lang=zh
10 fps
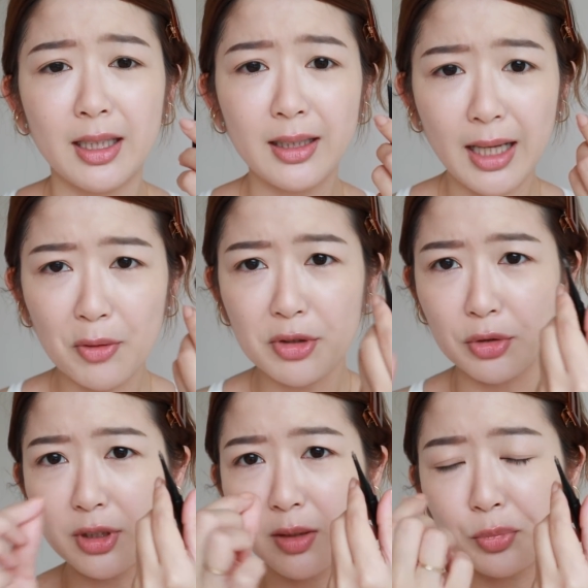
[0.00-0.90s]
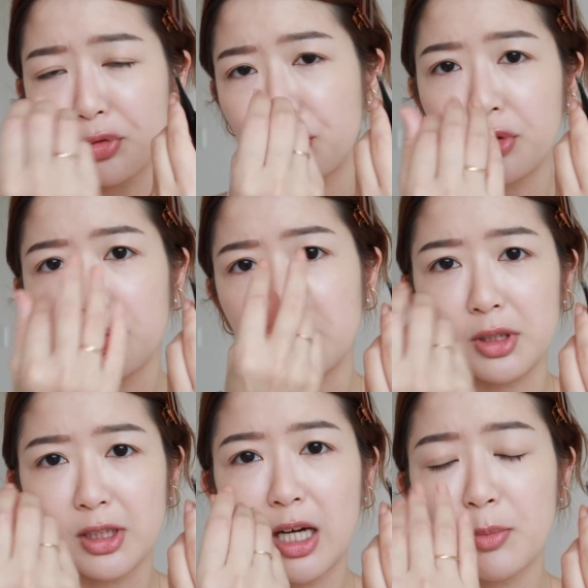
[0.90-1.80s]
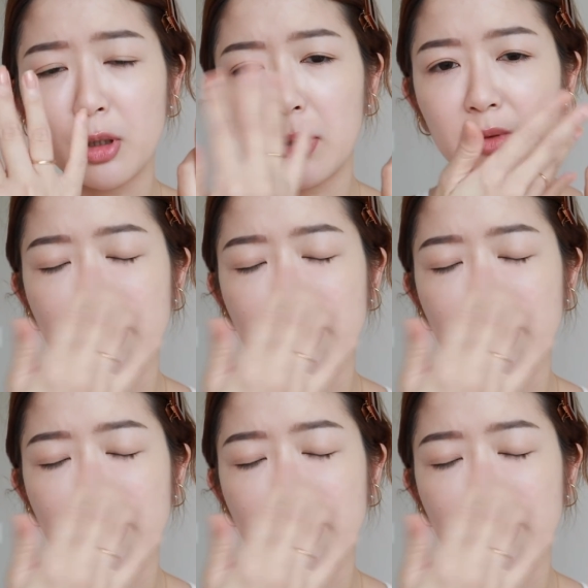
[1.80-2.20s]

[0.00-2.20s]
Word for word: 它蜡会有一点不均匀，你知道它没有办